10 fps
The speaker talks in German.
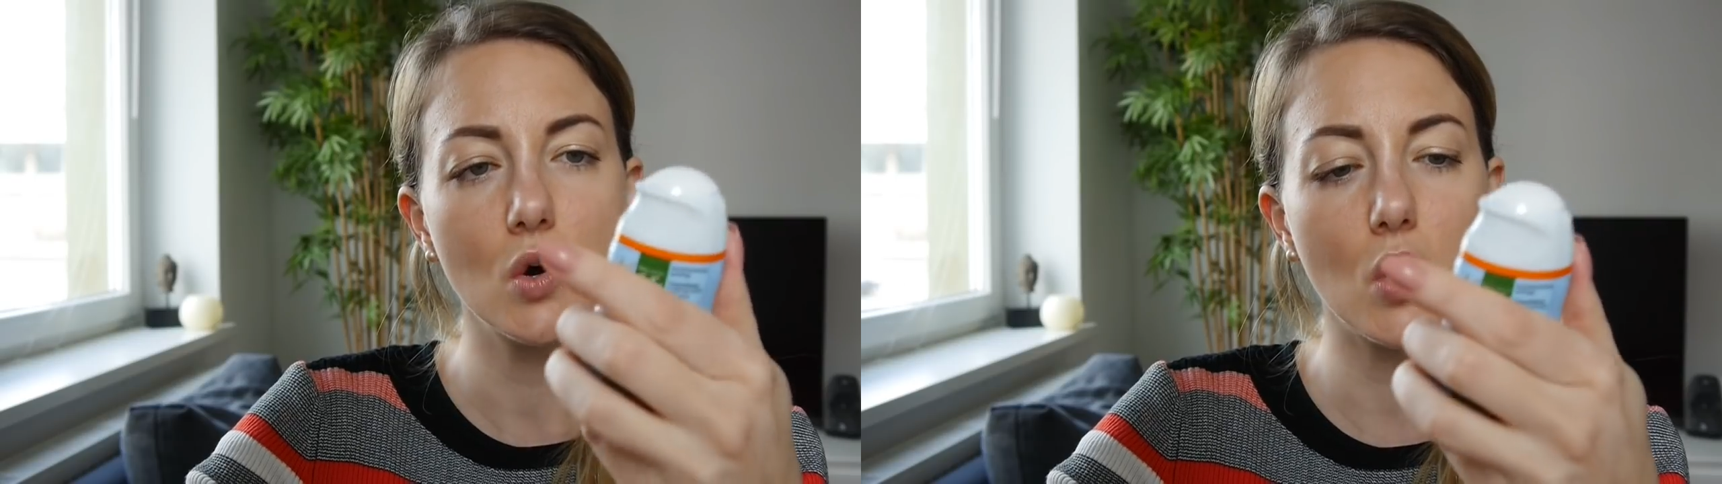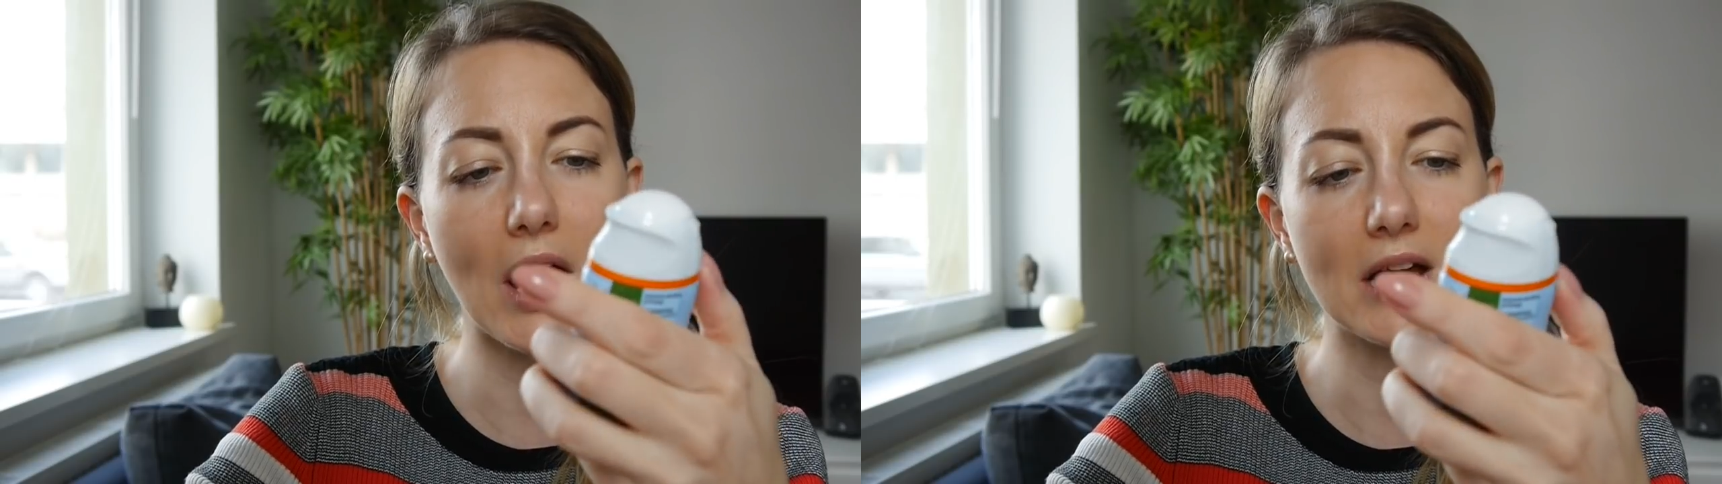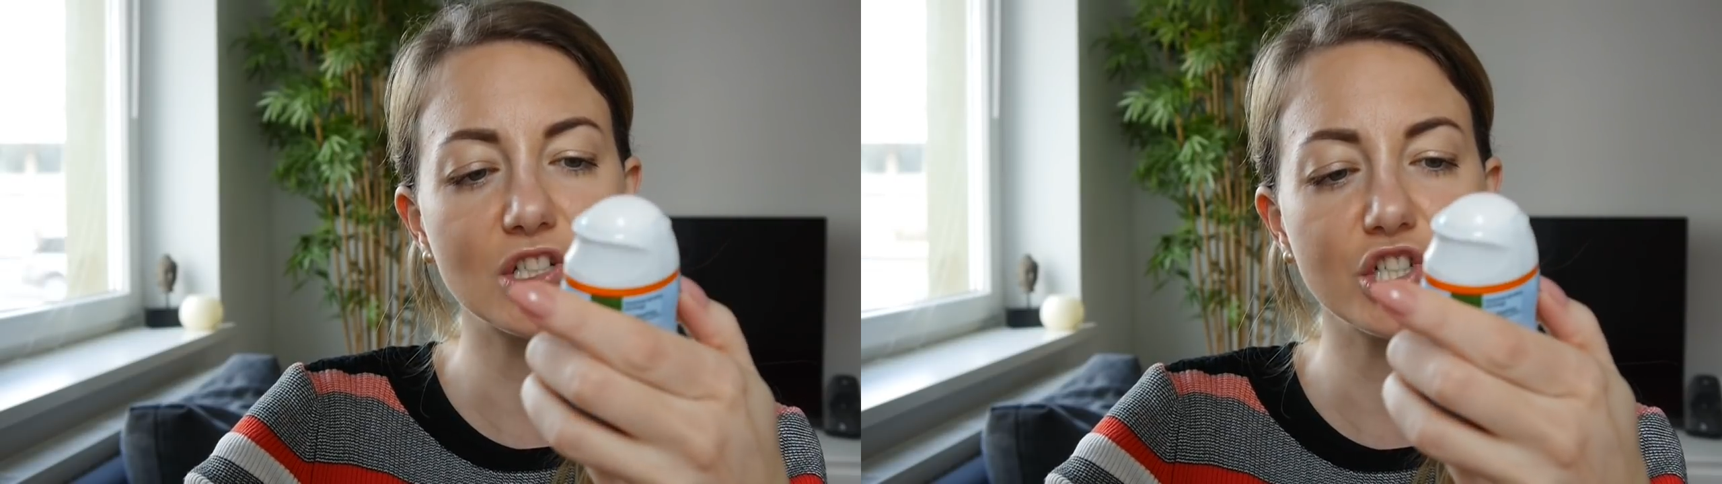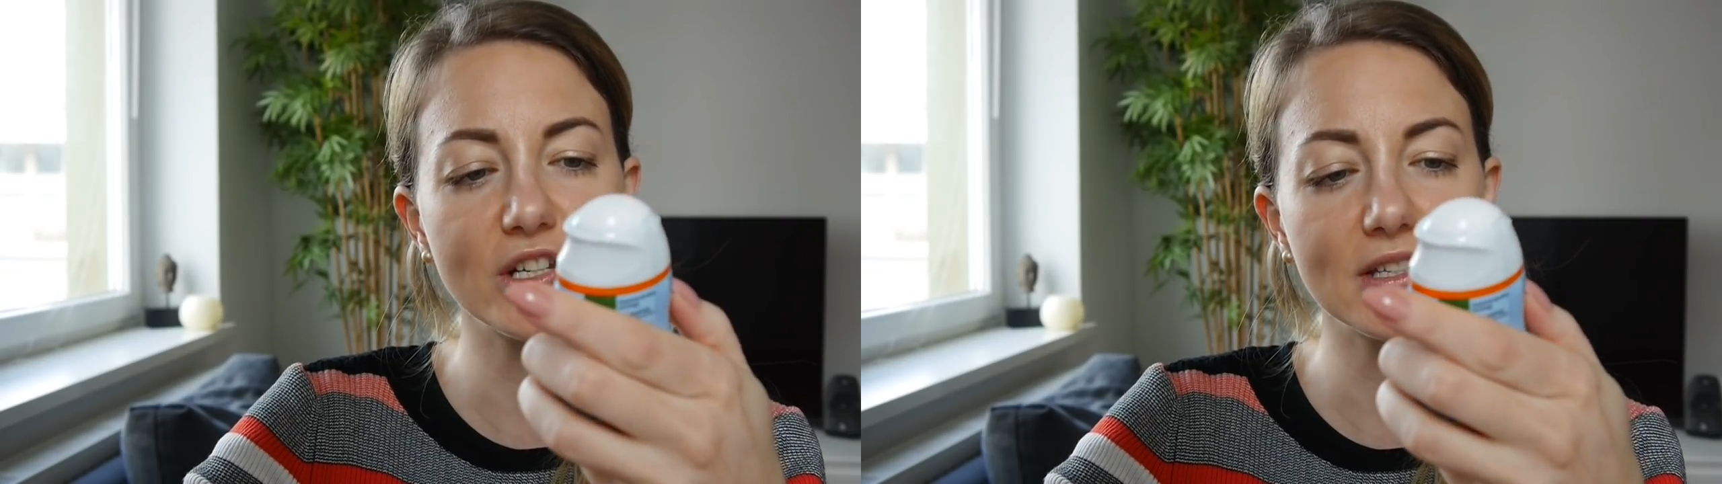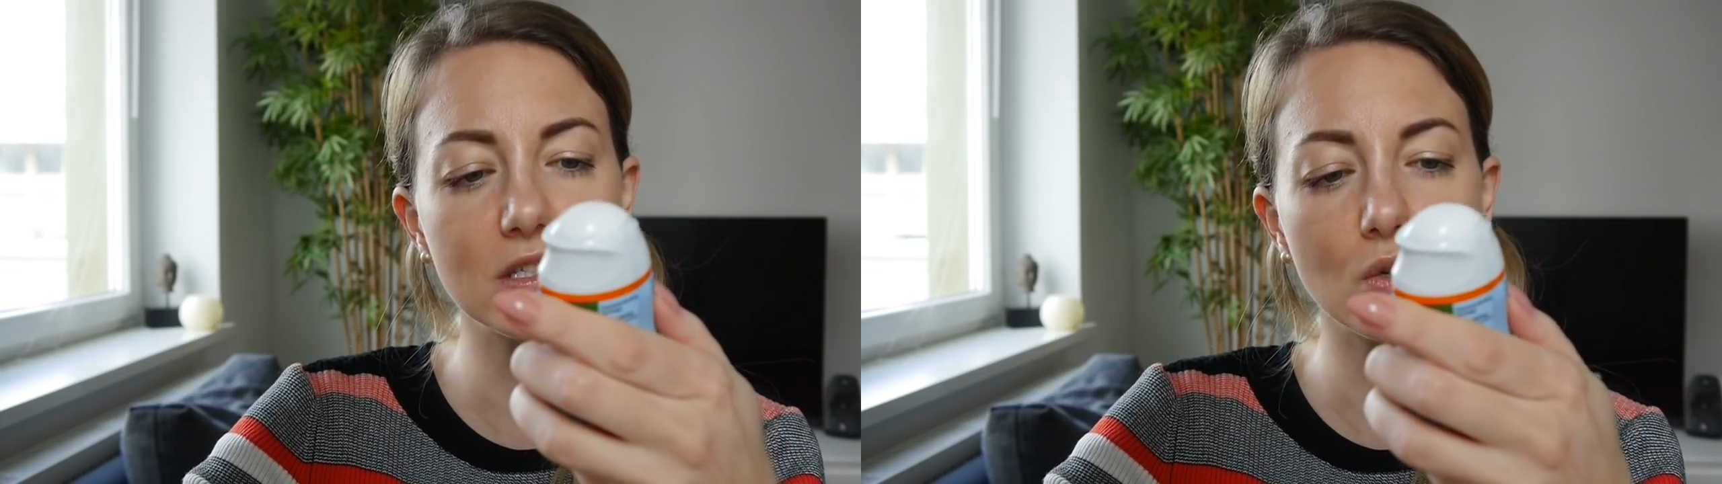
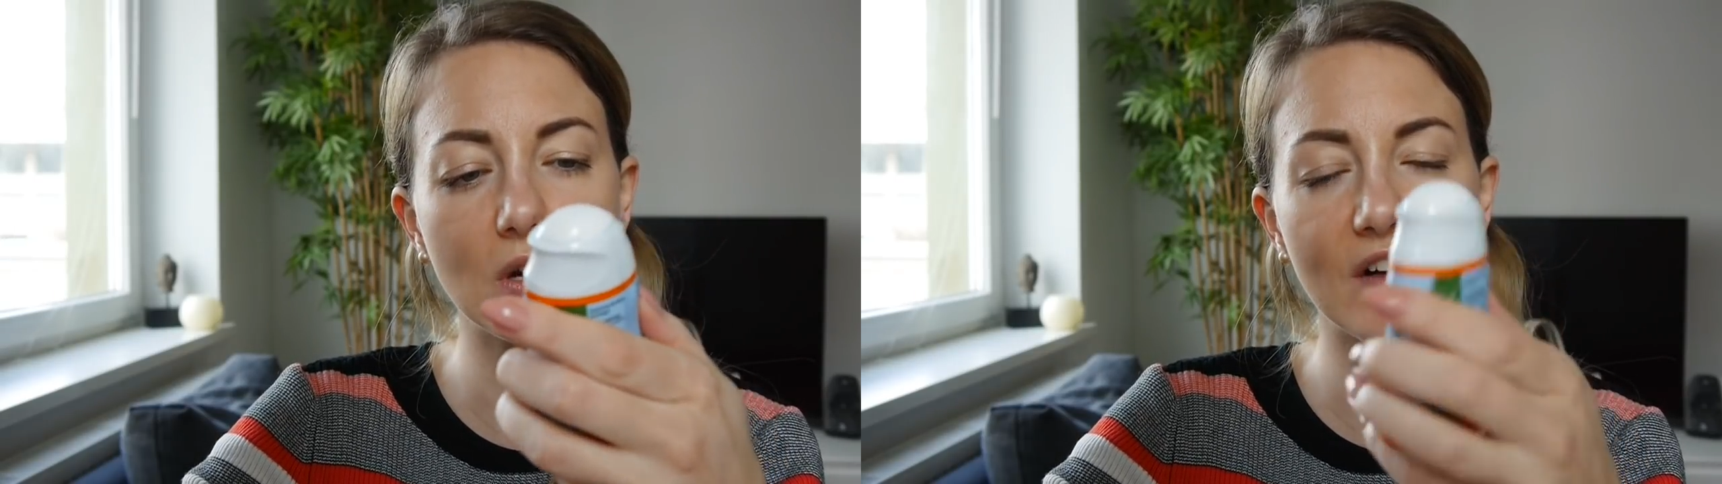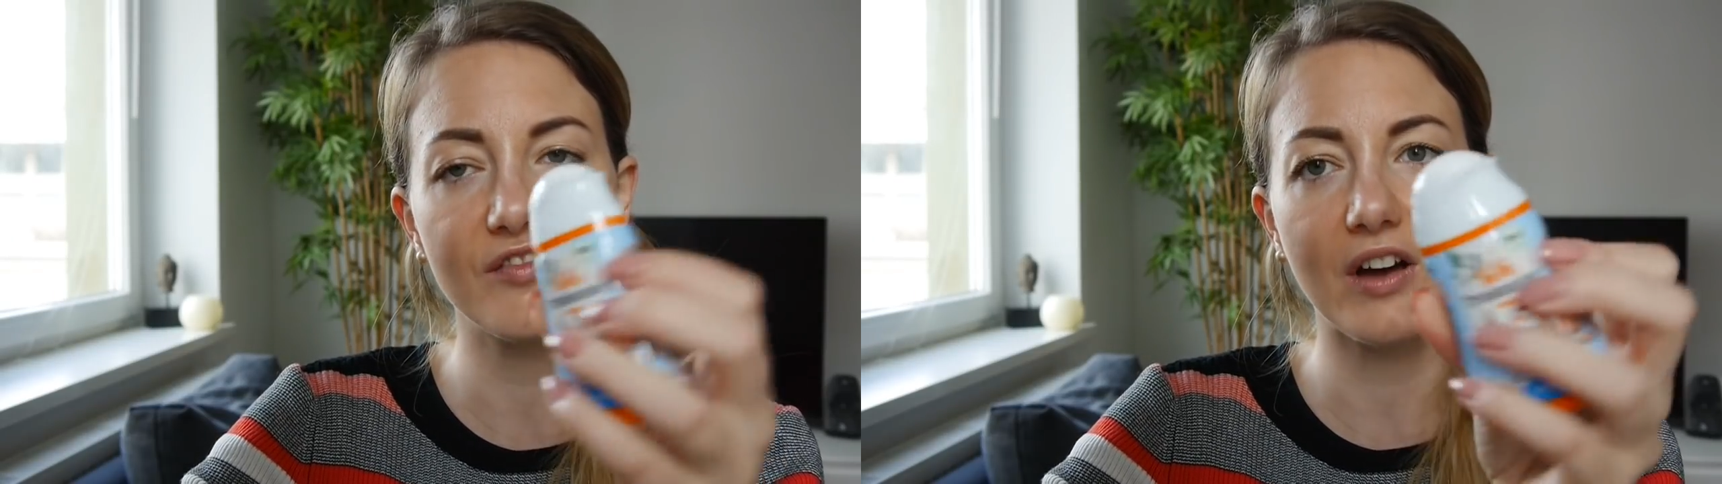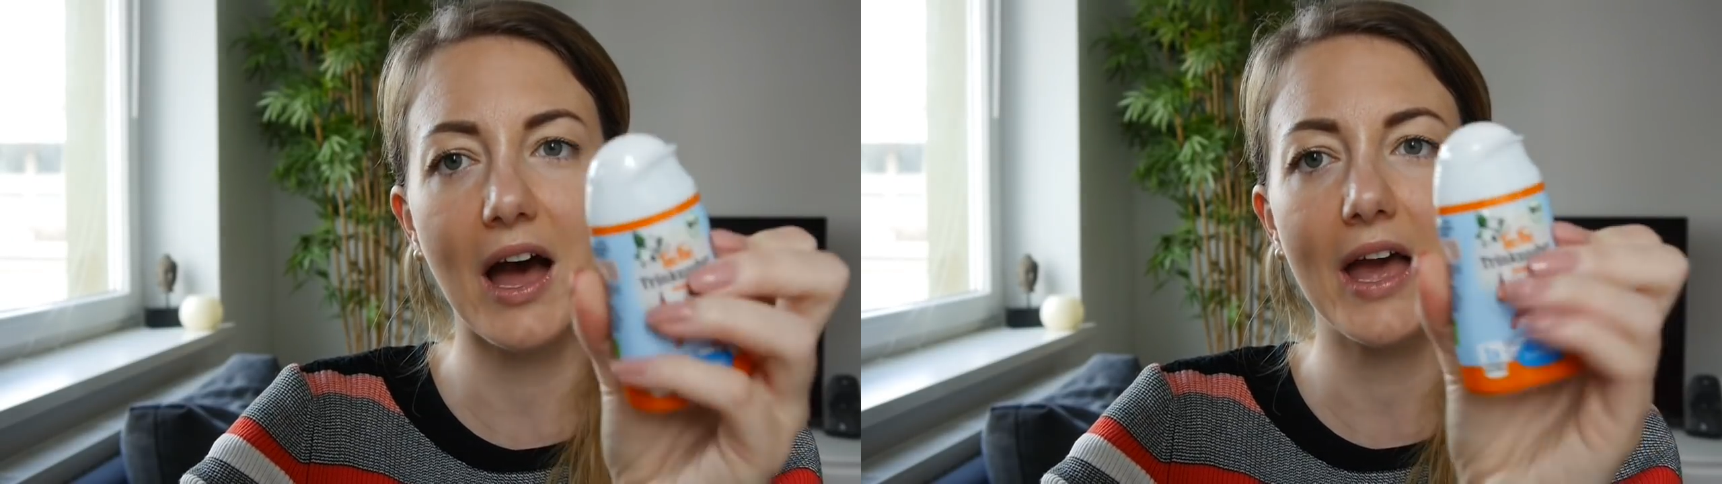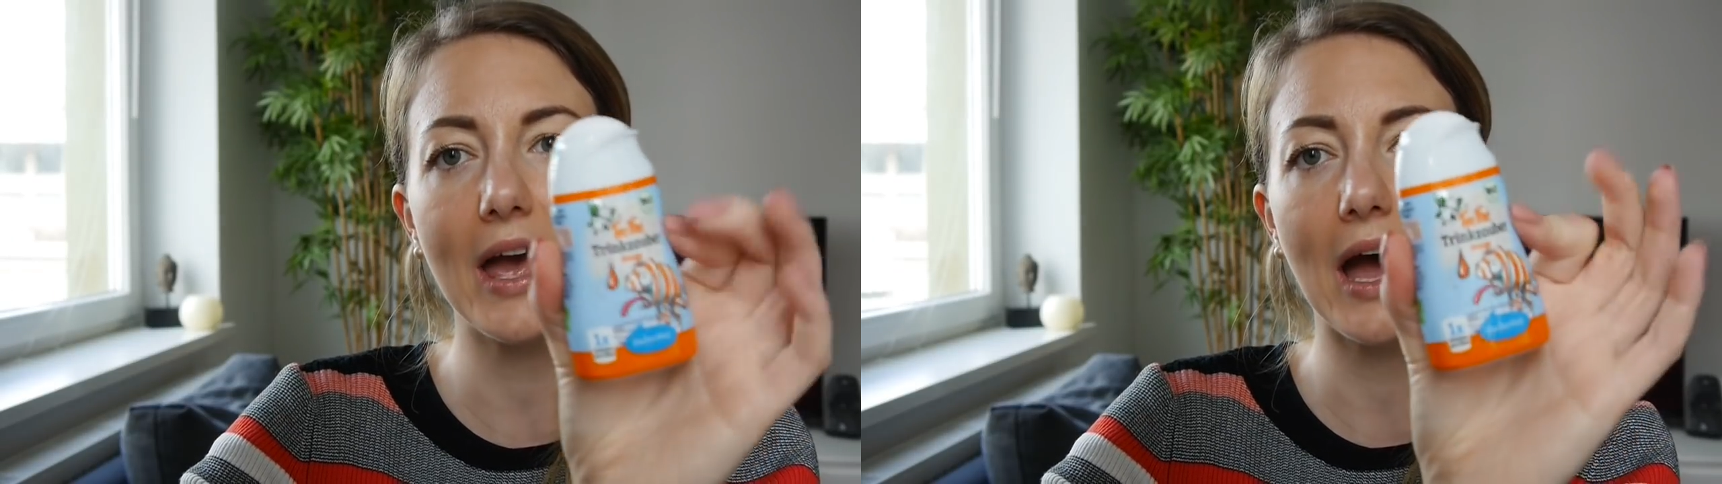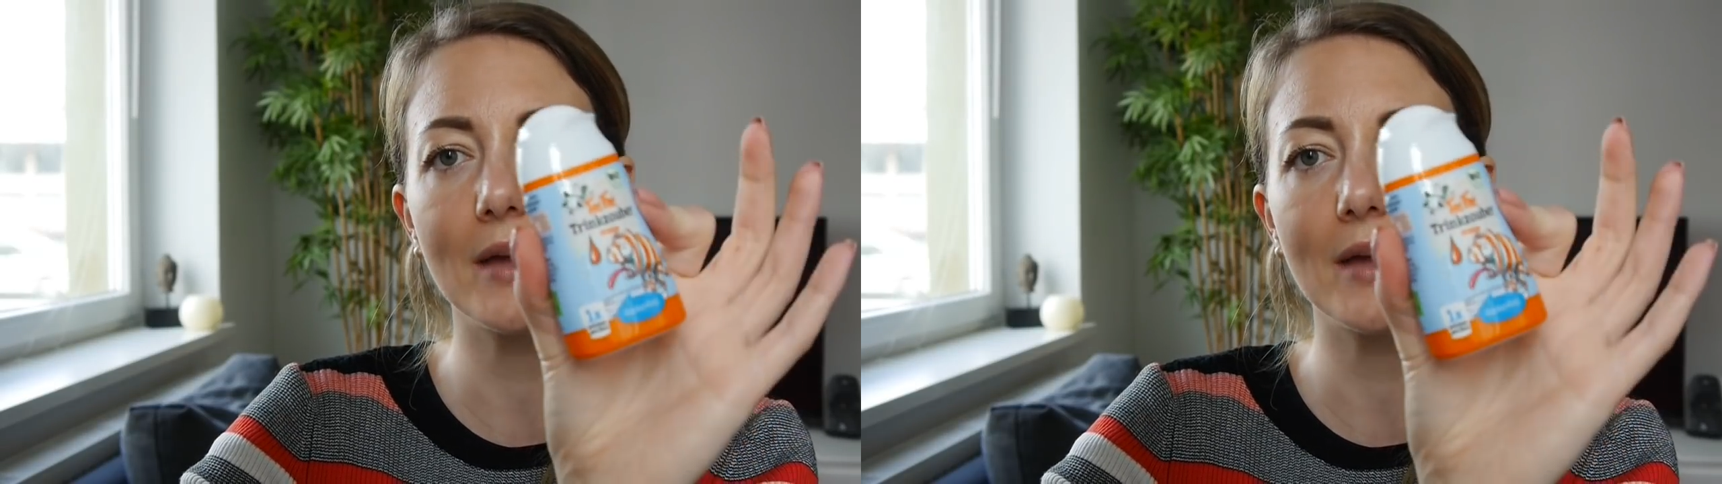Orange, zuckerfrei,